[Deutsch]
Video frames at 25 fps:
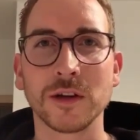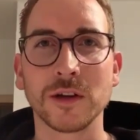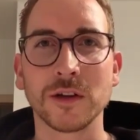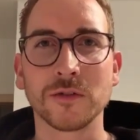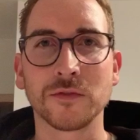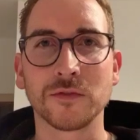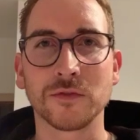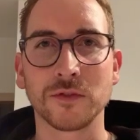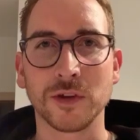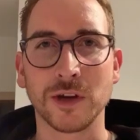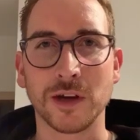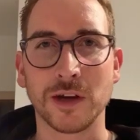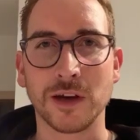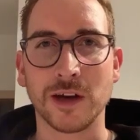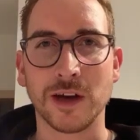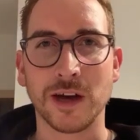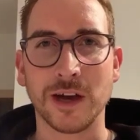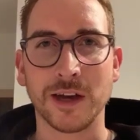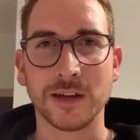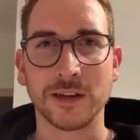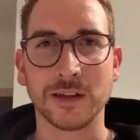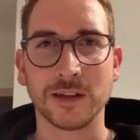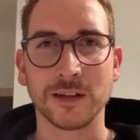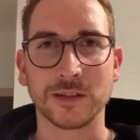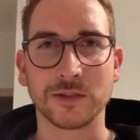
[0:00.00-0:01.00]
für
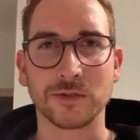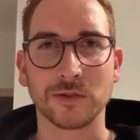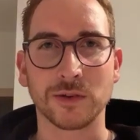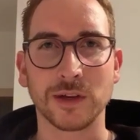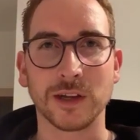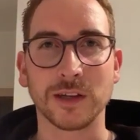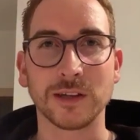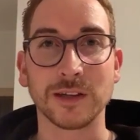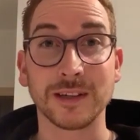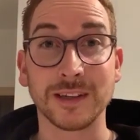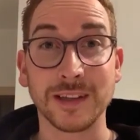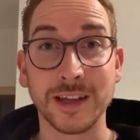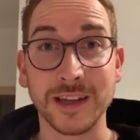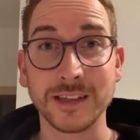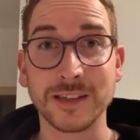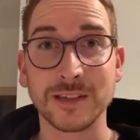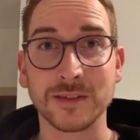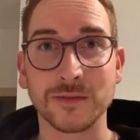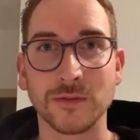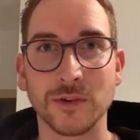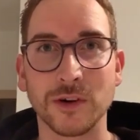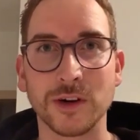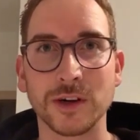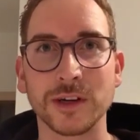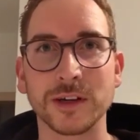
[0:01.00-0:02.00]
eine sogenannte
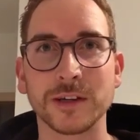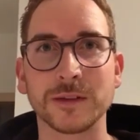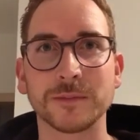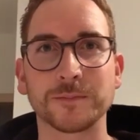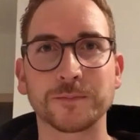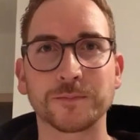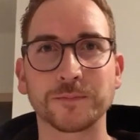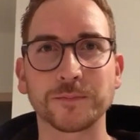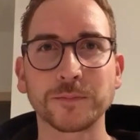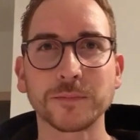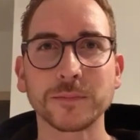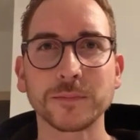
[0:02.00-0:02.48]
Testwoche.